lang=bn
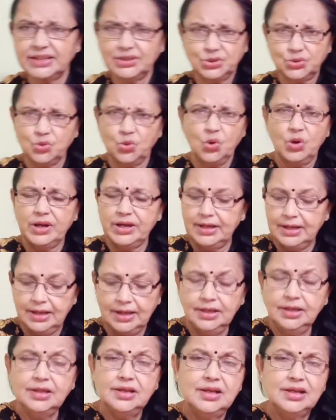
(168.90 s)
কিছু করি না
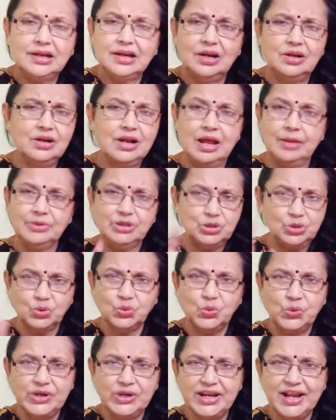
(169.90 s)
কারণ আমি তো
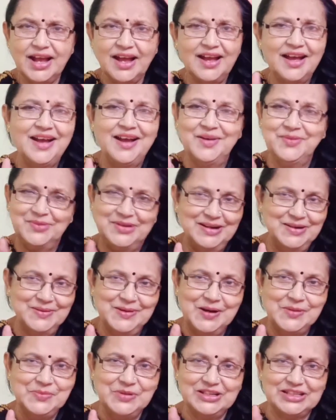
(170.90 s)
কুইরা আমার
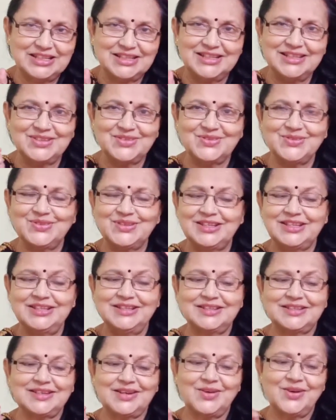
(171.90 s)
আবার বেশি কিছু করতে
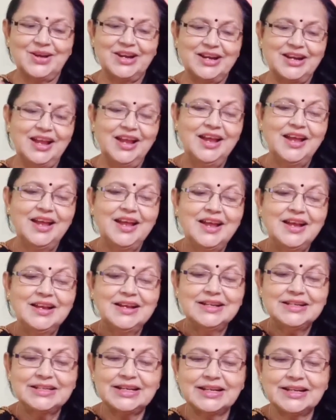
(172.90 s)
ইচ্ছা করে না
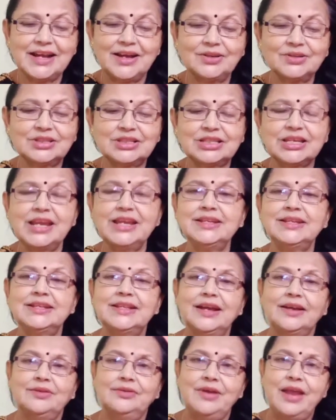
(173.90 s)
সেটা হচ্ছে এই যে
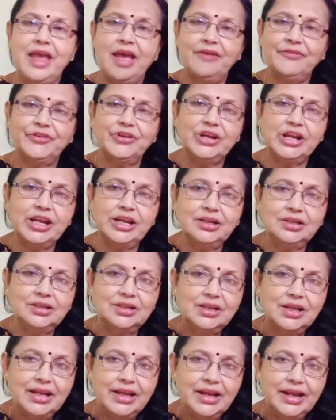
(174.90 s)
দেখো অ্যাভনের
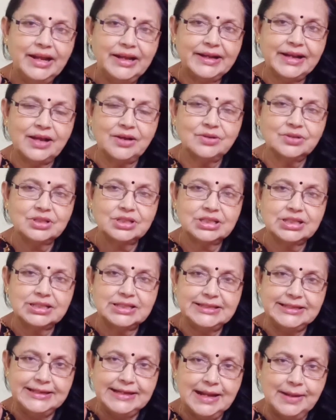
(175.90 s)
এটা হচ্ছে
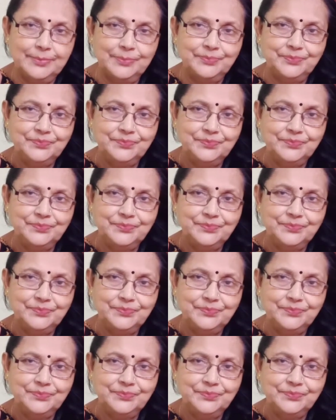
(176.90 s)
সিরাম